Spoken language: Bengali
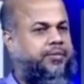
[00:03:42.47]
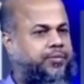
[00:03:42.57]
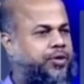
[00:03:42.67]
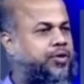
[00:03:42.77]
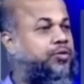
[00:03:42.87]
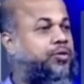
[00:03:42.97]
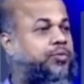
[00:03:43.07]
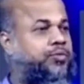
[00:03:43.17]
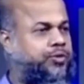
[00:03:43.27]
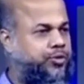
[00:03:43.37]
রুগীর কোনো
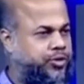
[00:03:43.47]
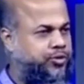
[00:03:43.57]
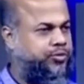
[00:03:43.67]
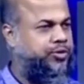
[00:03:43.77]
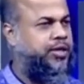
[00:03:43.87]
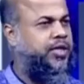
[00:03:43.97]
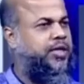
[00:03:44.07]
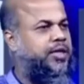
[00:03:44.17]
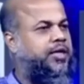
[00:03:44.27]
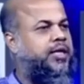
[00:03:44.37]
ভবিষ্যতে সমস্যা
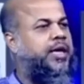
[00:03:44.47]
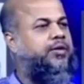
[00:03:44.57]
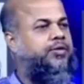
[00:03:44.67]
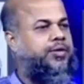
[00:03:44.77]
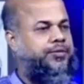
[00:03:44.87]
না করে